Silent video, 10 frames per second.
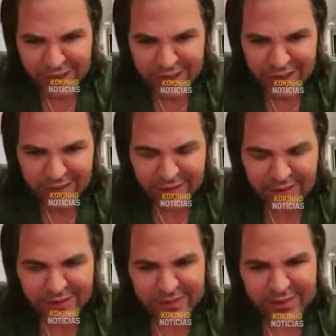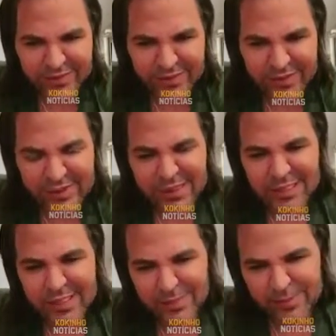Nick eh,
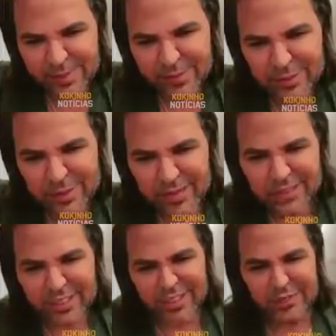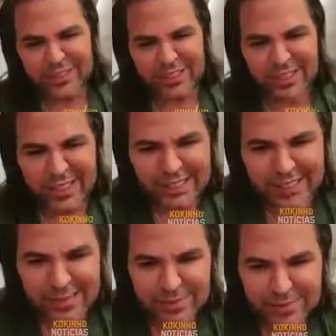tá perguntando o que, que eu achei
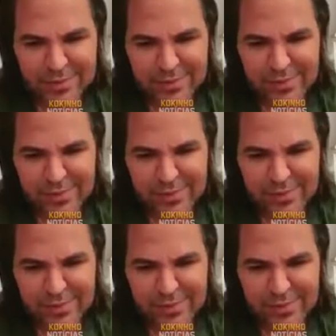lá da,